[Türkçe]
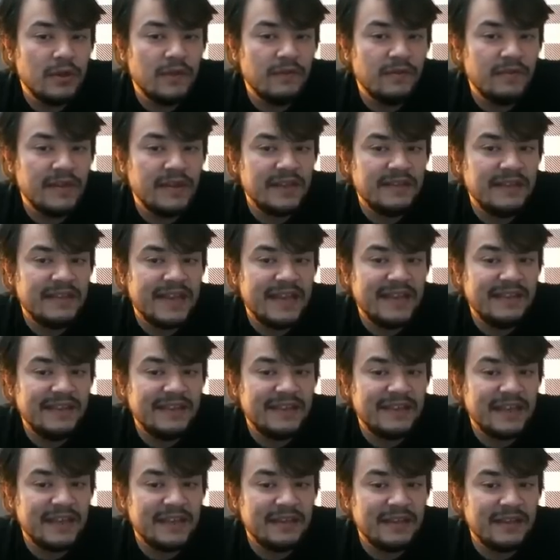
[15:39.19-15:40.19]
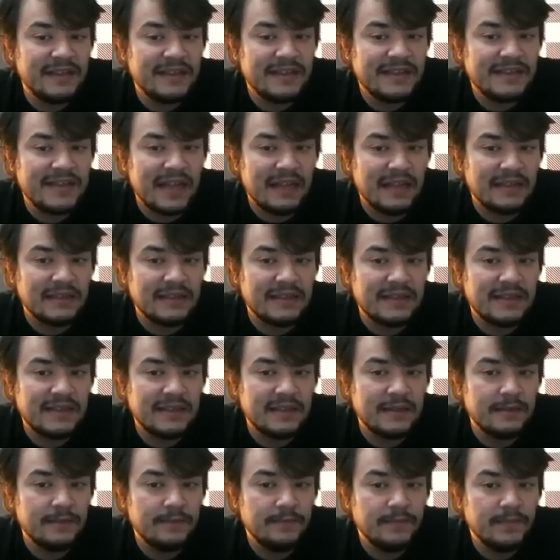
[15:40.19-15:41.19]
ve D dikeyindeki
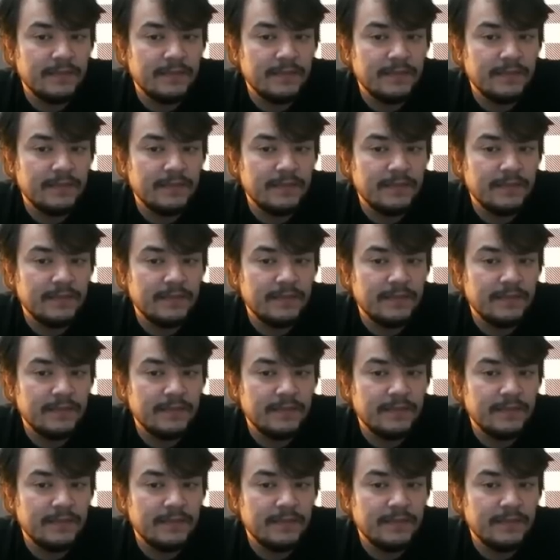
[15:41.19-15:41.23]
saldırısı